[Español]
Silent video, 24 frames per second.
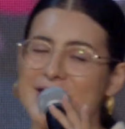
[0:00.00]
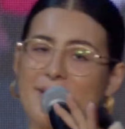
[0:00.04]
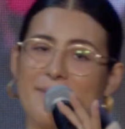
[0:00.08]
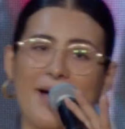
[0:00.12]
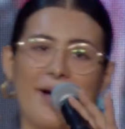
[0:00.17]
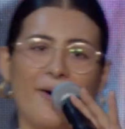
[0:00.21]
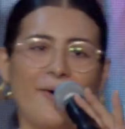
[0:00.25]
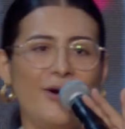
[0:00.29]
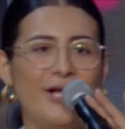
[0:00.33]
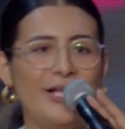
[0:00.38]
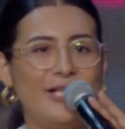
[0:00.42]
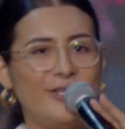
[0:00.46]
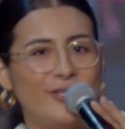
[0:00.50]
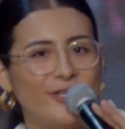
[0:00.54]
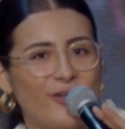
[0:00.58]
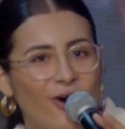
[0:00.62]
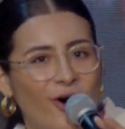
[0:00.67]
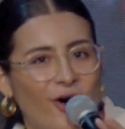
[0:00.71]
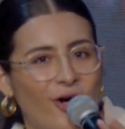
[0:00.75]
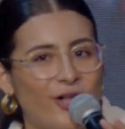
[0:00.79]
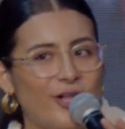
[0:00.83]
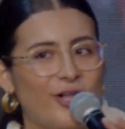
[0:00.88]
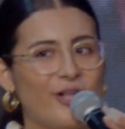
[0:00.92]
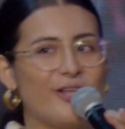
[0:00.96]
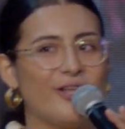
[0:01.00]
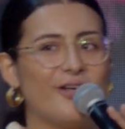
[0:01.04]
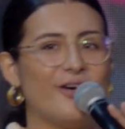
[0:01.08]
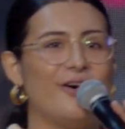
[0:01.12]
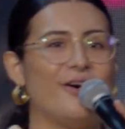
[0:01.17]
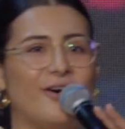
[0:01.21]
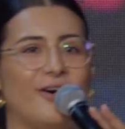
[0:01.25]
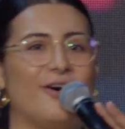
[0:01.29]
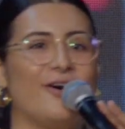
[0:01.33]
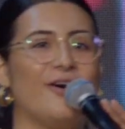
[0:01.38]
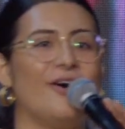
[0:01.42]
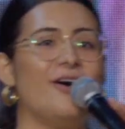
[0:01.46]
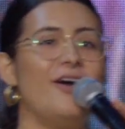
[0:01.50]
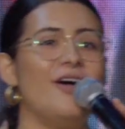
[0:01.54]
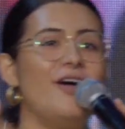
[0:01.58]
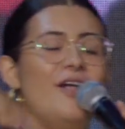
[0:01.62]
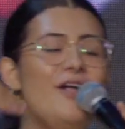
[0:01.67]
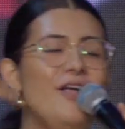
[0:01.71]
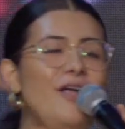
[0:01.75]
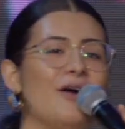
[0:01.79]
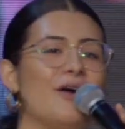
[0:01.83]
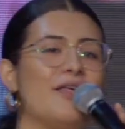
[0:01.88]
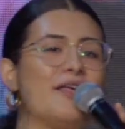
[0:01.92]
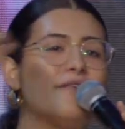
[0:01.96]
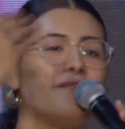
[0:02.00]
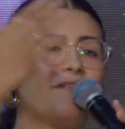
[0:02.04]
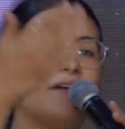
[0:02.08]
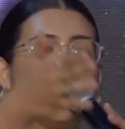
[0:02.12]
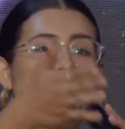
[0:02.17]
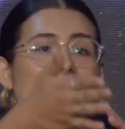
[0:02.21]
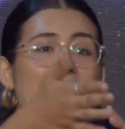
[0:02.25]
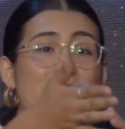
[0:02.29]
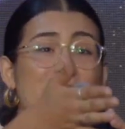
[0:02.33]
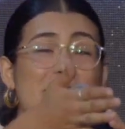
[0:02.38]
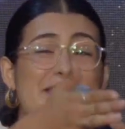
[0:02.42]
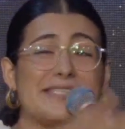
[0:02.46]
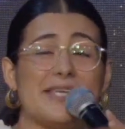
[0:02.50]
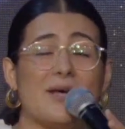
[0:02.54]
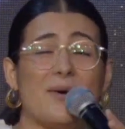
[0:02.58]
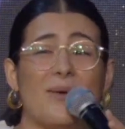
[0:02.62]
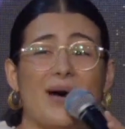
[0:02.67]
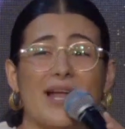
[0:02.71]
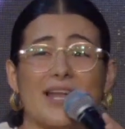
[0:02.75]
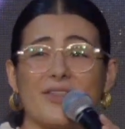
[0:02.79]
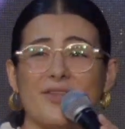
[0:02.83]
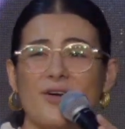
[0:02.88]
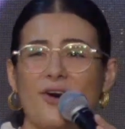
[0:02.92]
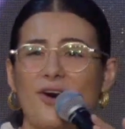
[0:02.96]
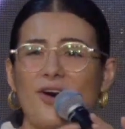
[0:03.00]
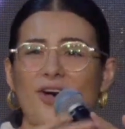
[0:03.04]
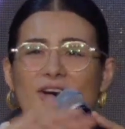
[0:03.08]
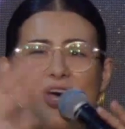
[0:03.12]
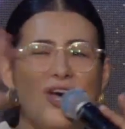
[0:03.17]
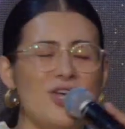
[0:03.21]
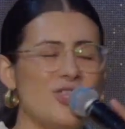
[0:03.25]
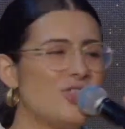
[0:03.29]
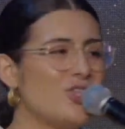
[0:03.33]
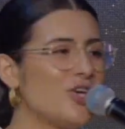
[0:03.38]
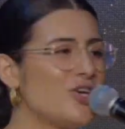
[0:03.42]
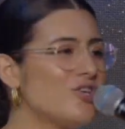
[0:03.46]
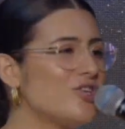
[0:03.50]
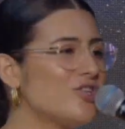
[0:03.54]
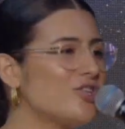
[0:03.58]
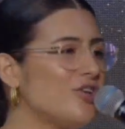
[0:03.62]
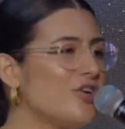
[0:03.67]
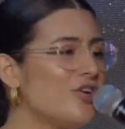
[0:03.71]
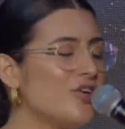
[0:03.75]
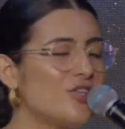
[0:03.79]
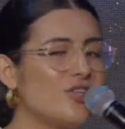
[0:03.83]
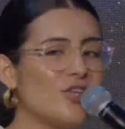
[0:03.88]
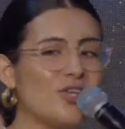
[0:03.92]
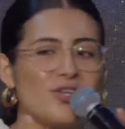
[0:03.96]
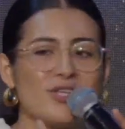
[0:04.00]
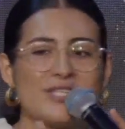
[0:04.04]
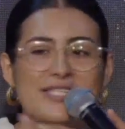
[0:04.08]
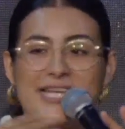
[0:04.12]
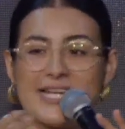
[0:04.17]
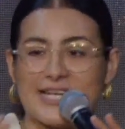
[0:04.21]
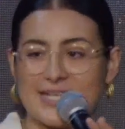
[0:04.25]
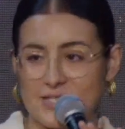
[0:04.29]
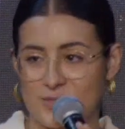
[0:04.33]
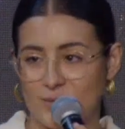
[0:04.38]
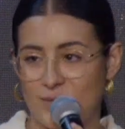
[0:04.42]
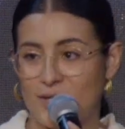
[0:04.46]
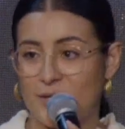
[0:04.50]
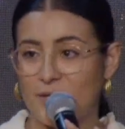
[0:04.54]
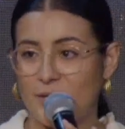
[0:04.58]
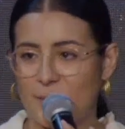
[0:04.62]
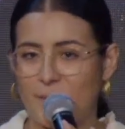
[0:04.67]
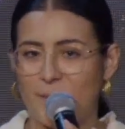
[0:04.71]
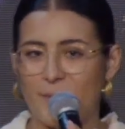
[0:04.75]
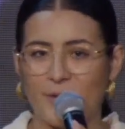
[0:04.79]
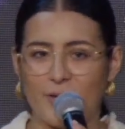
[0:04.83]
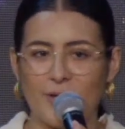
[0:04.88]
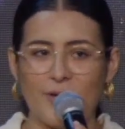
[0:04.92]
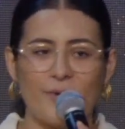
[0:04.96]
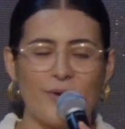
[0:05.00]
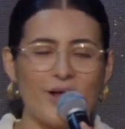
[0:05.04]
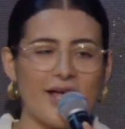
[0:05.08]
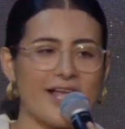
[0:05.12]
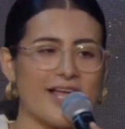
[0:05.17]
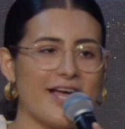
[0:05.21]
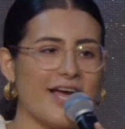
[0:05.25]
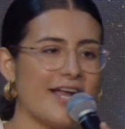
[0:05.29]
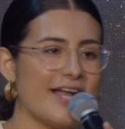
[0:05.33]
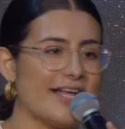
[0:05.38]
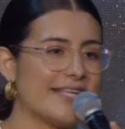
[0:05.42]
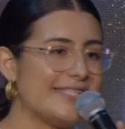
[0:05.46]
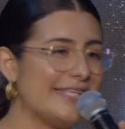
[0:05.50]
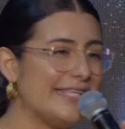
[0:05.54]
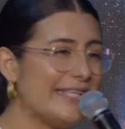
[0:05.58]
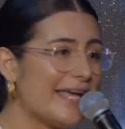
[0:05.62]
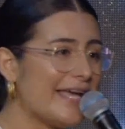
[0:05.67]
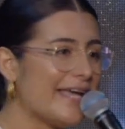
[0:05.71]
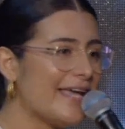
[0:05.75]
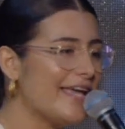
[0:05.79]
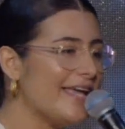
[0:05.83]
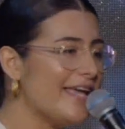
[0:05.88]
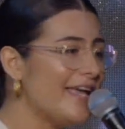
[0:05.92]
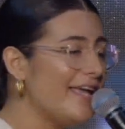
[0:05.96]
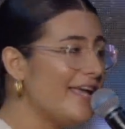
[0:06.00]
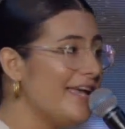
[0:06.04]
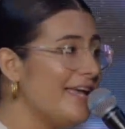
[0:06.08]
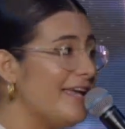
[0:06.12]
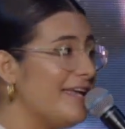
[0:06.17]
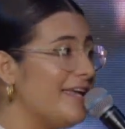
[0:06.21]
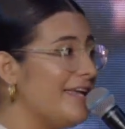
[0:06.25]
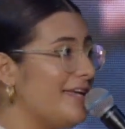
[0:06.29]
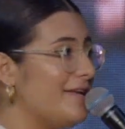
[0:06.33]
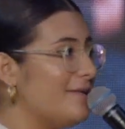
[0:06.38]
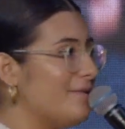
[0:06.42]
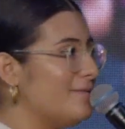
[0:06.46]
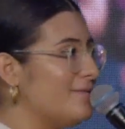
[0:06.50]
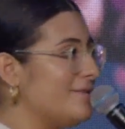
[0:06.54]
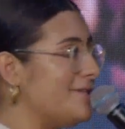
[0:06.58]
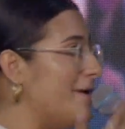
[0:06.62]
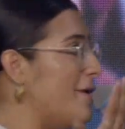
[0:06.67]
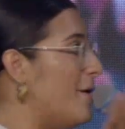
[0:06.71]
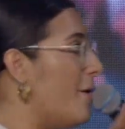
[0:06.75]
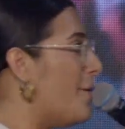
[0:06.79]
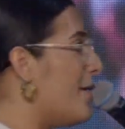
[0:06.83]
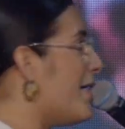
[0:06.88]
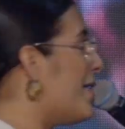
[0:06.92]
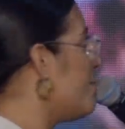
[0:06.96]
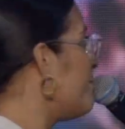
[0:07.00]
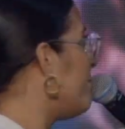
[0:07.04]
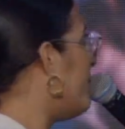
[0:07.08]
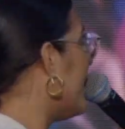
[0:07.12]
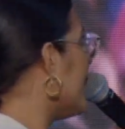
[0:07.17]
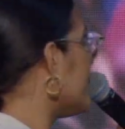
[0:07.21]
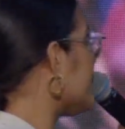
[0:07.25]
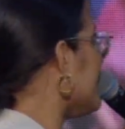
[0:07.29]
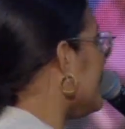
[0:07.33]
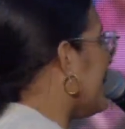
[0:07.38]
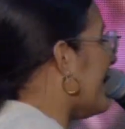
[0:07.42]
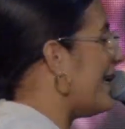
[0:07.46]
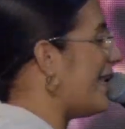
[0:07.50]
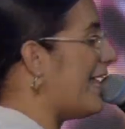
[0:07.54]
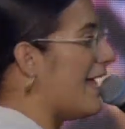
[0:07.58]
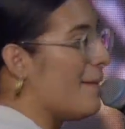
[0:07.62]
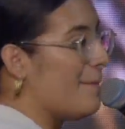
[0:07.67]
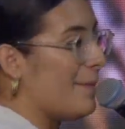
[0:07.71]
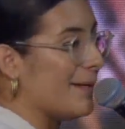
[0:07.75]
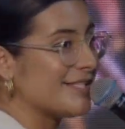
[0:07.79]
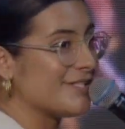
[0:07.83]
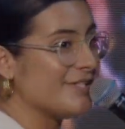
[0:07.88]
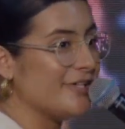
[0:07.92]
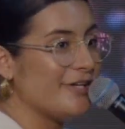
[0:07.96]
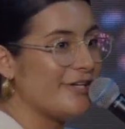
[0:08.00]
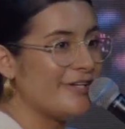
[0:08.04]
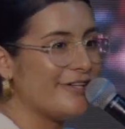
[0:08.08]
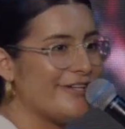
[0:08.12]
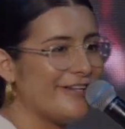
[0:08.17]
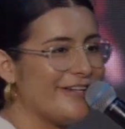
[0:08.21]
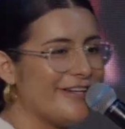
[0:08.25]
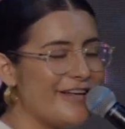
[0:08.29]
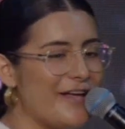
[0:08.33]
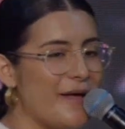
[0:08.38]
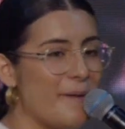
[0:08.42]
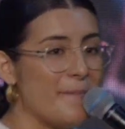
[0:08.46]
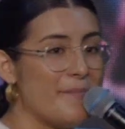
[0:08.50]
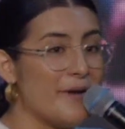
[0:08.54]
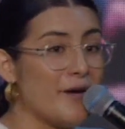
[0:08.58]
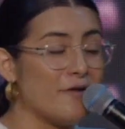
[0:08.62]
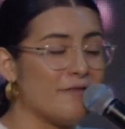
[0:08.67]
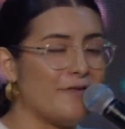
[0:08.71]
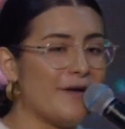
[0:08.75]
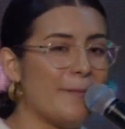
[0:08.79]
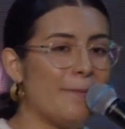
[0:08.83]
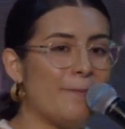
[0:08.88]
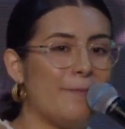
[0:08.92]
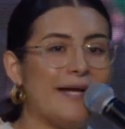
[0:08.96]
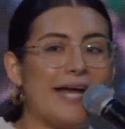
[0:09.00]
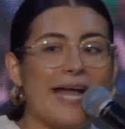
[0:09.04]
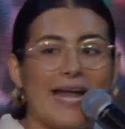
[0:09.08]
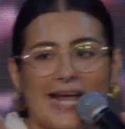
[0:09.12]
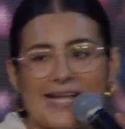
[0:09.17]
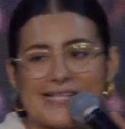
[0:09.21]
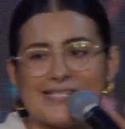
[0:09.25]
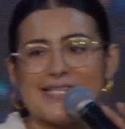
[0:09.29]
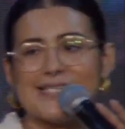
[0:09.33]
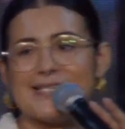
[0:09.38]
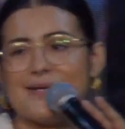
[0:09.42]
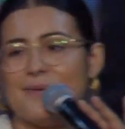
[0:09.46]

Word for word: se bajó el toldo, lo de Fe Café se guardó, todo, todo, todo se resguardó por el huracán. Así que, si lo ven, parece que nada pasó, pero fue gracias a